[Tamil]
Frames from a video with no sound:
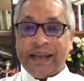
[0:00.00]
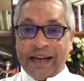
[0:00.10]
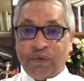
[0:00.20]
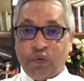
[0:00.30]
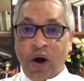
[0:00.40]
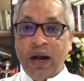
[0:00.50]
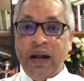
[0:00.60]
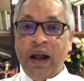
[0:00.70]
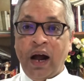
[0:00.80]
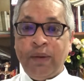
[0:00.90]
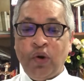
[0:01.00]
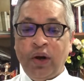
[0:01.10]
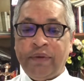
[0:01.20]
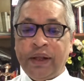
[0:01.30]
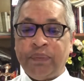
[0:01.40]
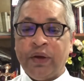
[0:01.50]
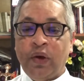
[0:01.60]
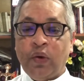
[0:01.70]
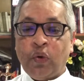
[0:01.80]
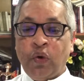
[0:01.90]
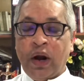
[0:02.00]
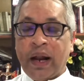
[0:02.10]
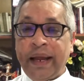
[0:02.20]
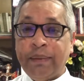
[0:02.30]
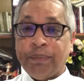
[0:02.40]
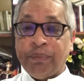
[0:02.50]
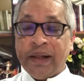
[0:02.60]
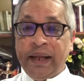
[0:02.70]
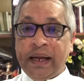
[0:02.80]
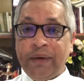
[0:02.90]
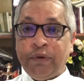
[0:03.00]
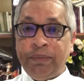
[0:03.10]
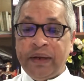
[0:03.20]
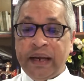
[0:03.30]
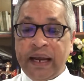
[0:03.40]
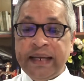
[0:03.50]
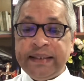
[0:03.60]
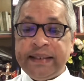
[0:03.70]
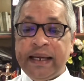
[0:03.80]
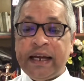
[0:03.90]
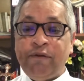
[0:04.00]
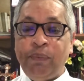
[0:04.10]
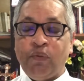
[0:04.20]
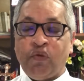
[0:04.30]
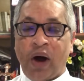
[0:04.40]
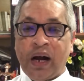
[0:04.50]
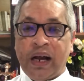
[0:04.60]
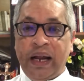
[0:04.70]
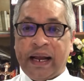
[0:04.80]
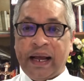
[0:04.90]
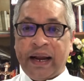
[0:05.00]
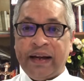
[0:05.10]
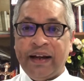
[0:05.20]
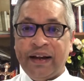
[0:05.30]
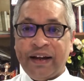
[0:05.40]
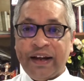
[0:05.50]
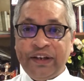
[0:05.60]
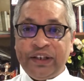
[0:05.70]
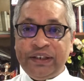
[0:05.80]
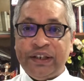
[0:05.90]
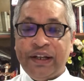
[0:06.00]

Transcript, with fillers: என் வாழ்நாள் முழுவதும் உங்களை மதிக்கவும் நேசிக்கவும் வாக்களிக்கிறேன் என்று